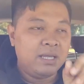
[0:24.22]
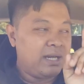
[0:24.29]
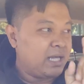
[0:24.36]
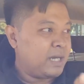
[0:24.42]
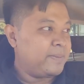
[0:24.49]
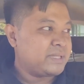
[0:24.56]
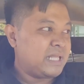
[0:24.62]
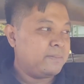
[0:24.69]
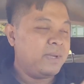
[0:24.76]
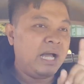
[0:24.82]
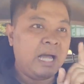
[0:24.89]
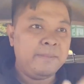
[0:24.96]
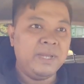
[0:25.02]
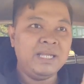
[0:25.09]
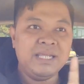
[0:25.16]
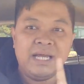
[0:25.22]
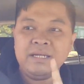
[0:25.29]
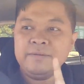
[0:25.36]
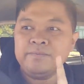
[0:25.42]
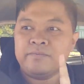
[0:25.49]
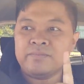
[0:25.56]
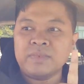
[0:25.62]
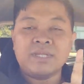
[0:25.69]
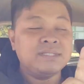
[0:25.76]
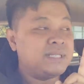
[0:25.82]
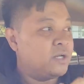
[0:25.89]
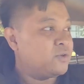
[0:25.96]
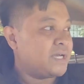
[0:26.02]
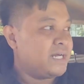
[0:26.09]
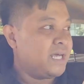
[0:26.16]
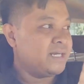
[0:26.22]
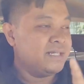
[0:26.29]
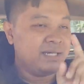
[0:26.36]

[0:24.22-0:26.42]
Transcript: langkah pertama ambil yang jalur kanan,